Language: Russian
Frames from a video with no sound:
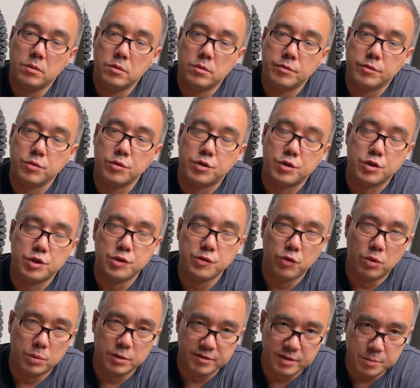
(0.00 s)
в случае чего
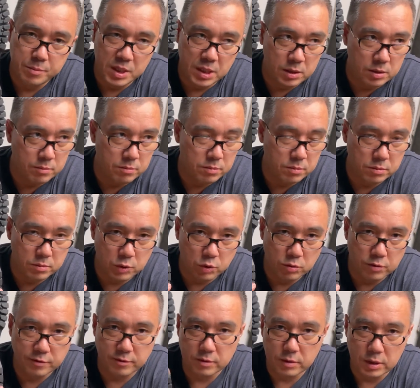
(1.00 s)
мы заменим. То
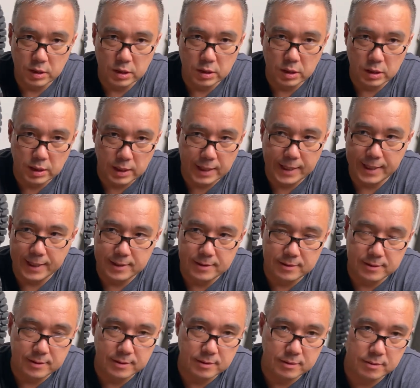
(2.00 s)
есть это на
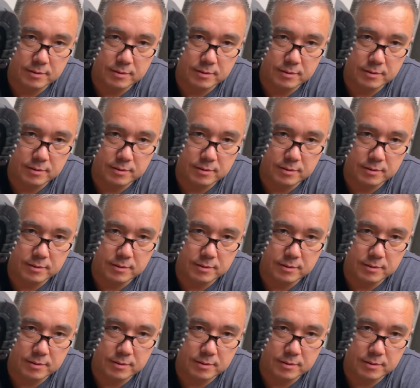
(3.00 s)
гарантии.